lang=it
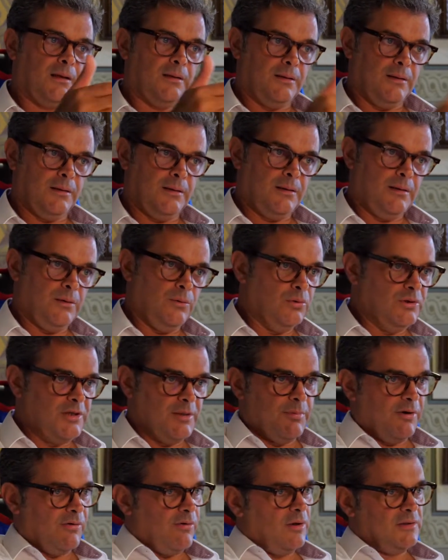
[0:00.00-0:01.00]
eh,
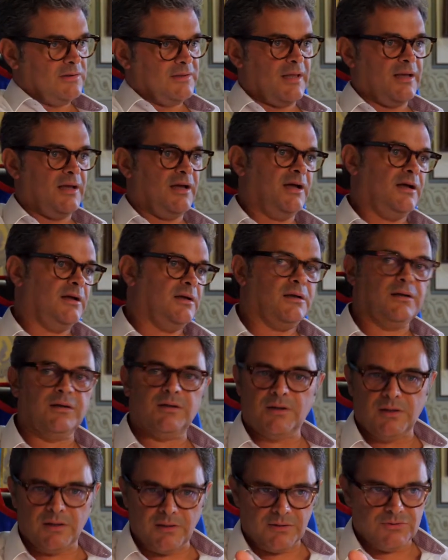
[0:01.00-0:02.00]
l'ultima volta
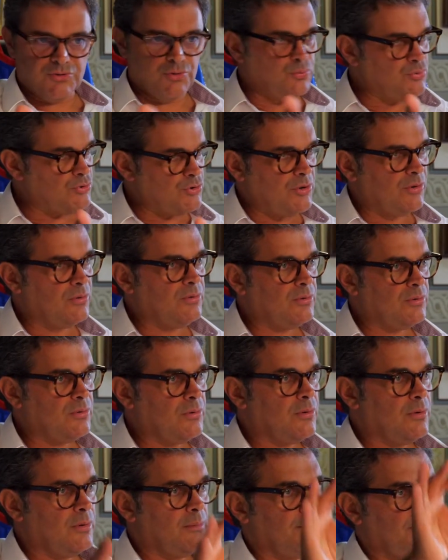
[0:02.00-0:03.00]
a, a, giugno
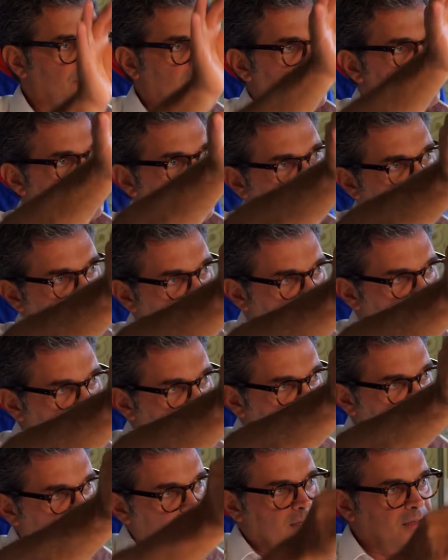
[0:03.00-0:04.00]
presso i
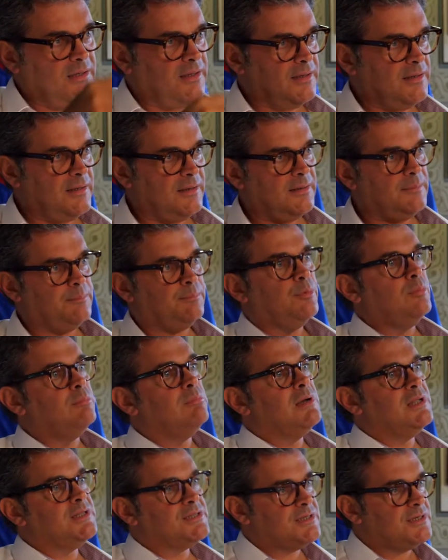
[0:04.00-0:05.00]
giardini
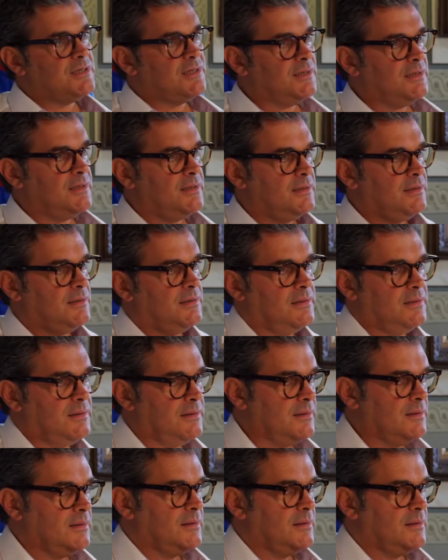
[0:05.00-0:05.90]
pubblici